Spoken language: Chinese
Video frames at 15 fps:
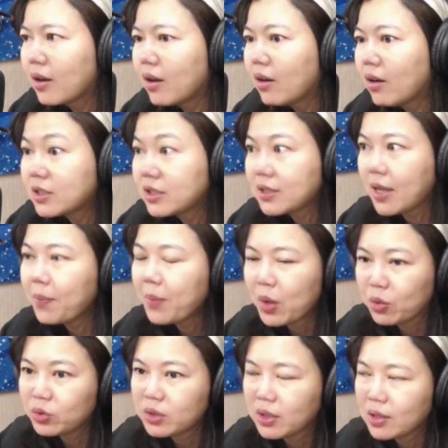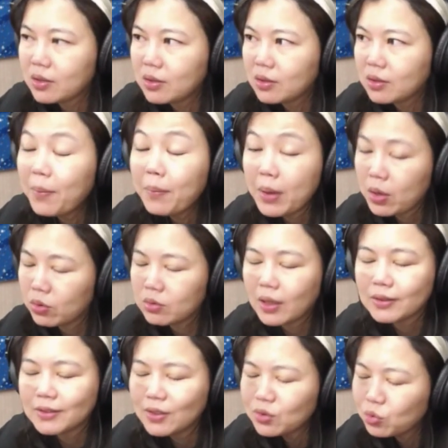好，其实他没有检疫，他没有
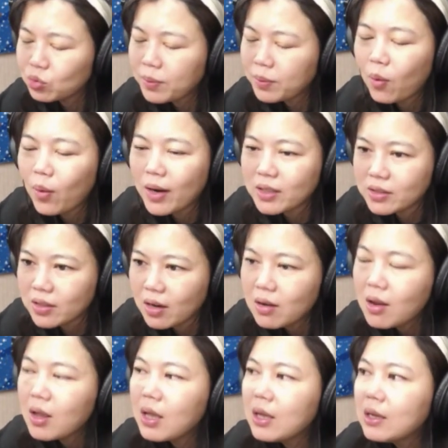两千五百万人